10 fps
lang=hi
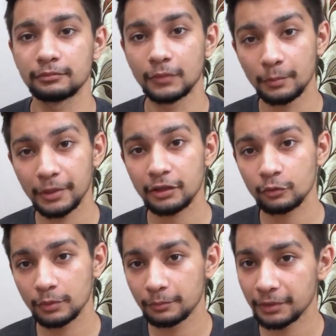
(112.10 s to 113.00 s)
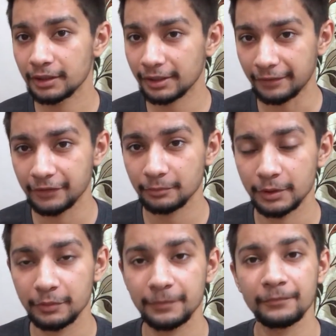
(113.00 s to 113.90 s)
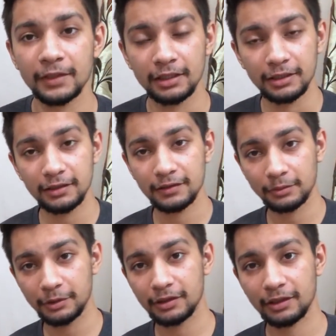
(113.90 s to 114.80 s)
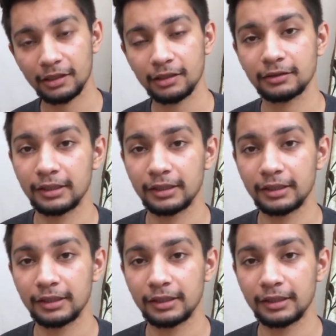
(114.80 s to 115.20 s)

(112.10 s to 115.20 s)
बम्पर टू बम्पर ट्रैफिक में भी इन सभी जगह